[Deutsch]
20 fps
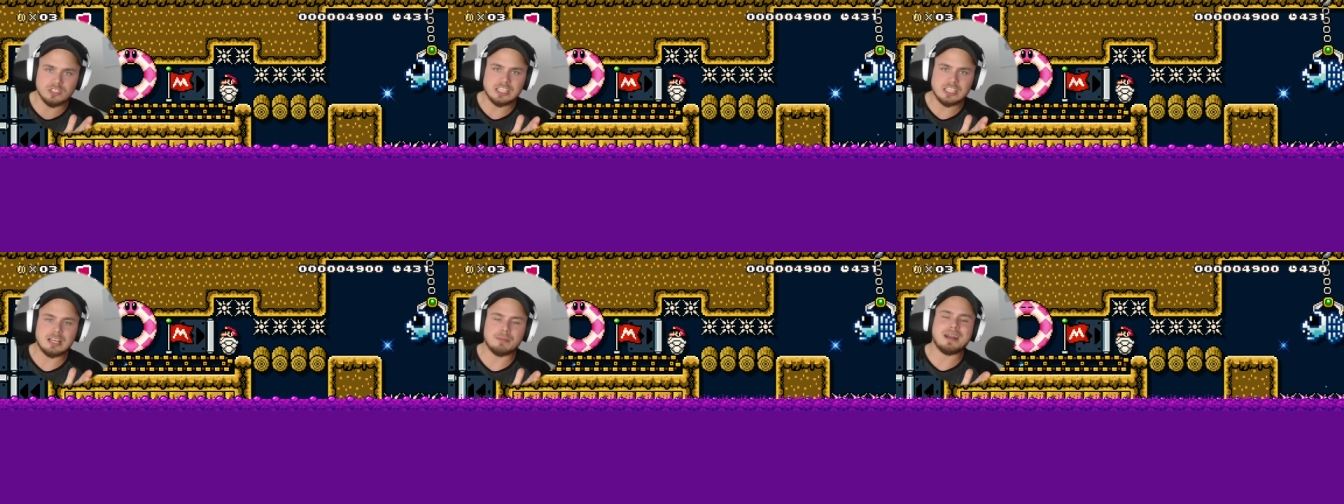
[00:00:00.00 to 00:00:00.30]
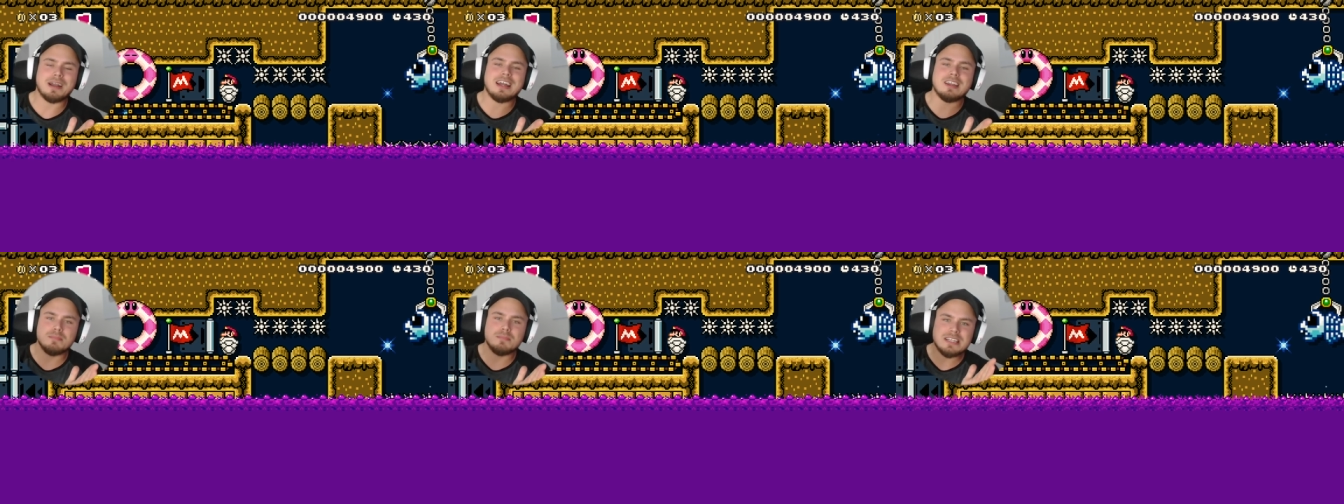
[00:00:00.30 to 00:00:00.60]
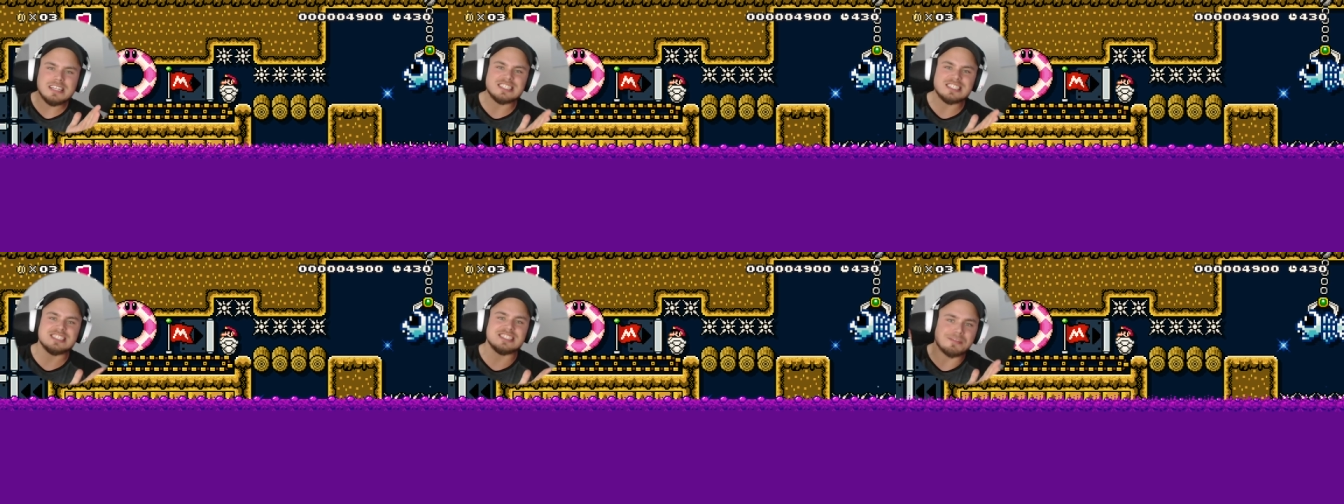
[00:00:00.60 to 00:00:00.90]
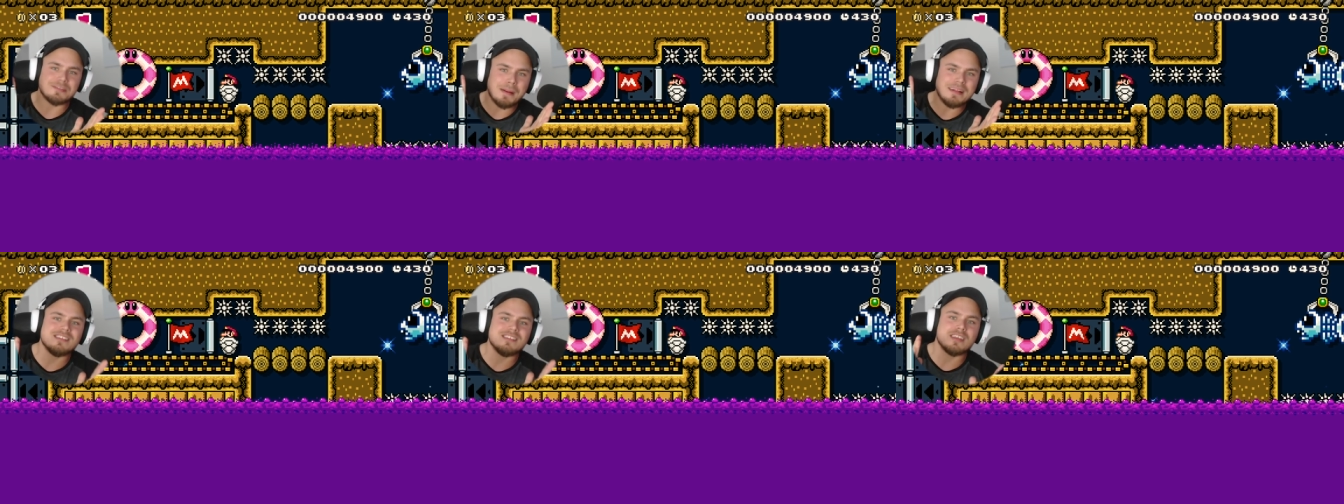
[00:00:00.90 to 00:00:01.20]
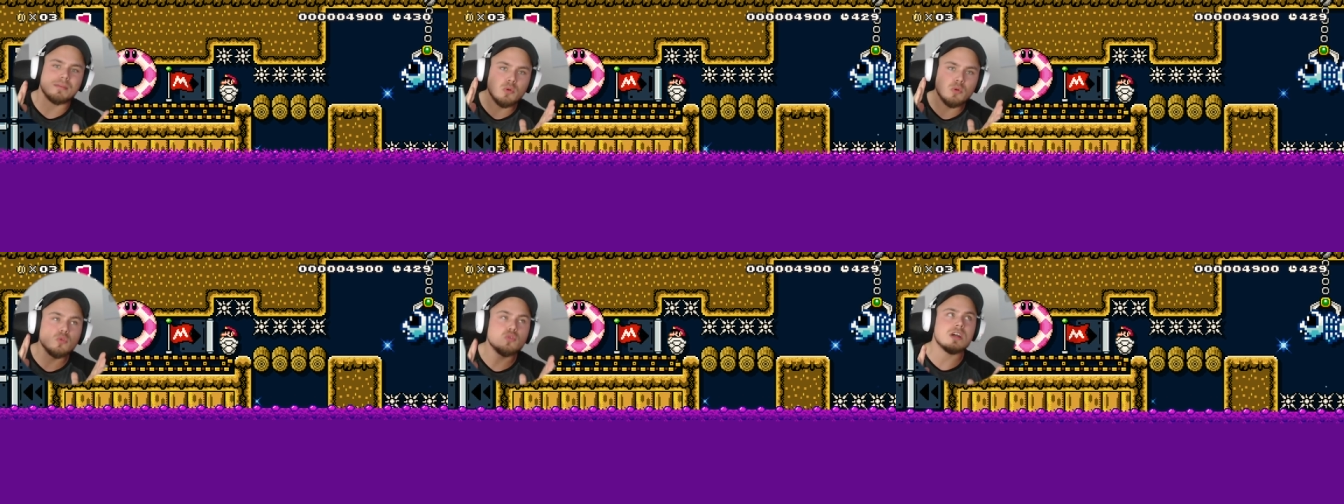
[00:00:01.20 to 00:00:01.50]
Ich habe gerade mindestens
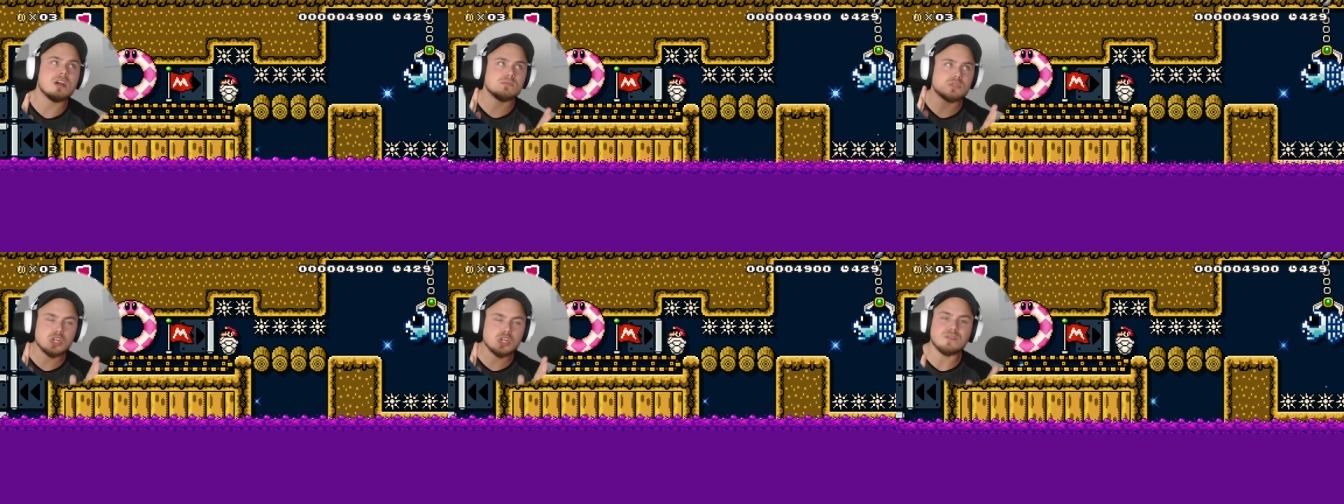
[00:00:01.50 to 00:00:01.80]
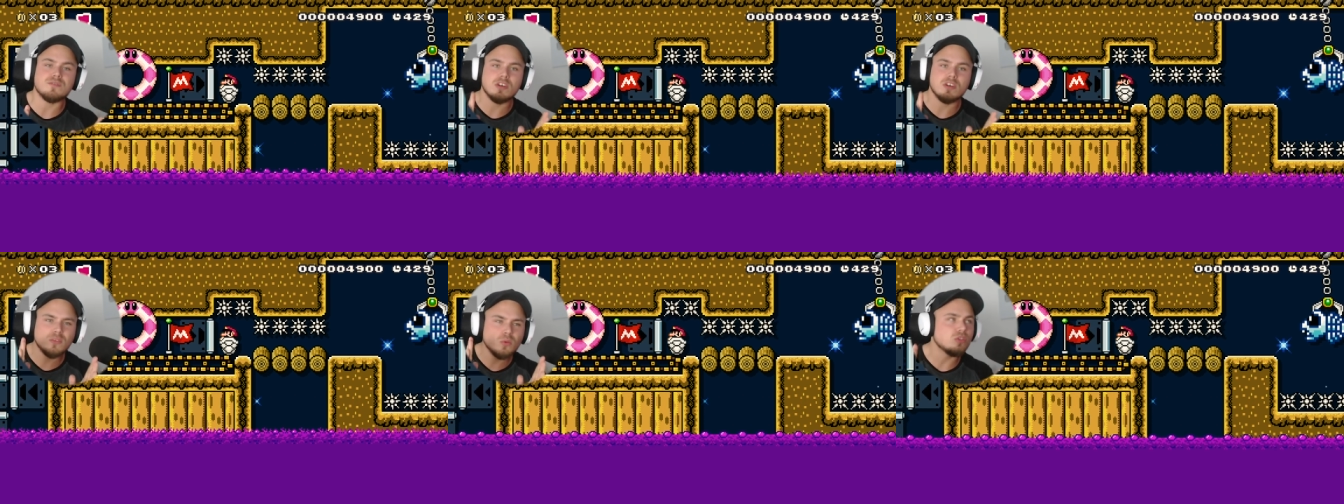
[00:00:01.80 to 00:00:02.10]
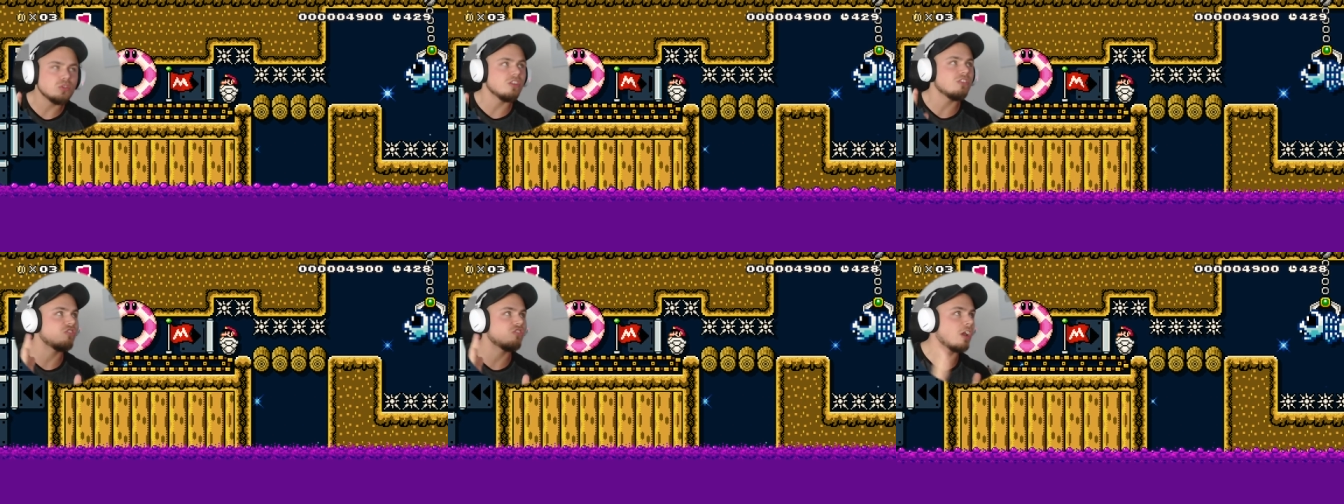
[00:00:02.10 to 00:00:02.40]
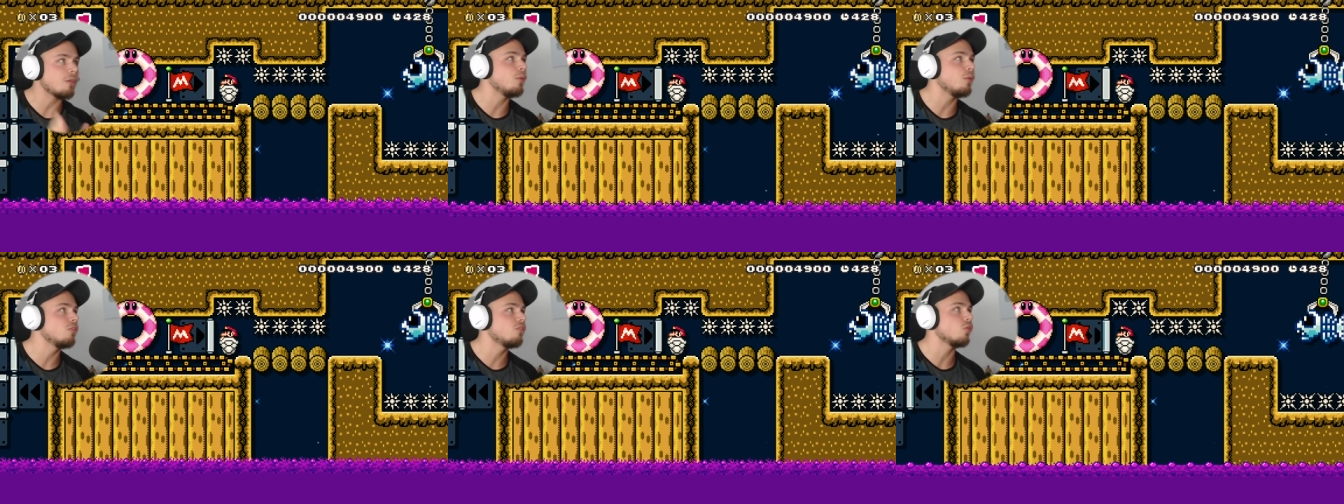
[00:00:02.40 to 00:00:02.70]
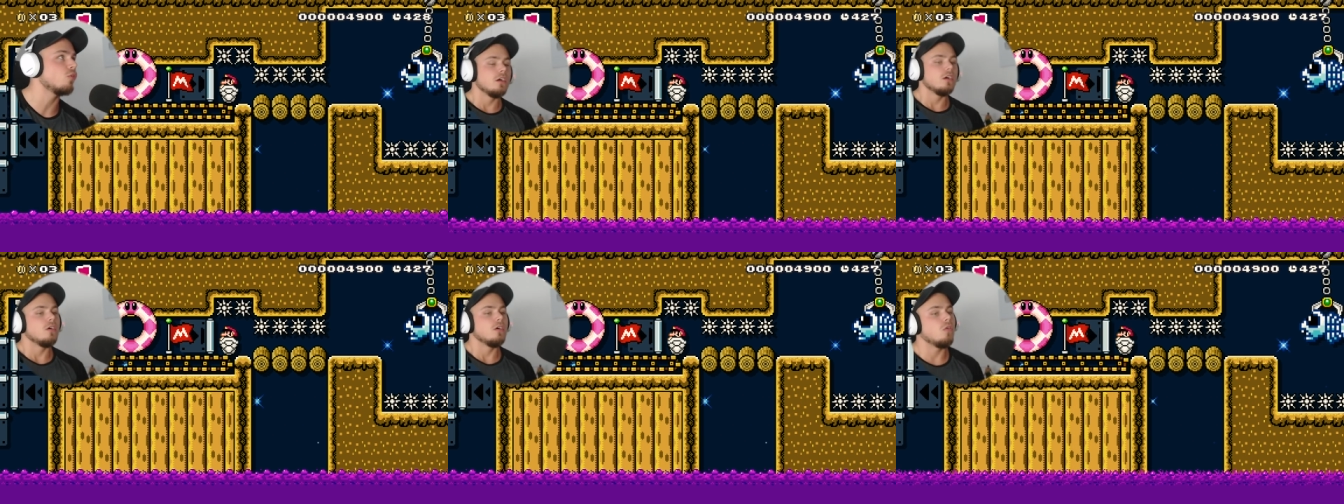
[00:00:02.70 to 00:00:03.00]
20 Minuten am Stück versucht, diesen Checkpoint zu holen.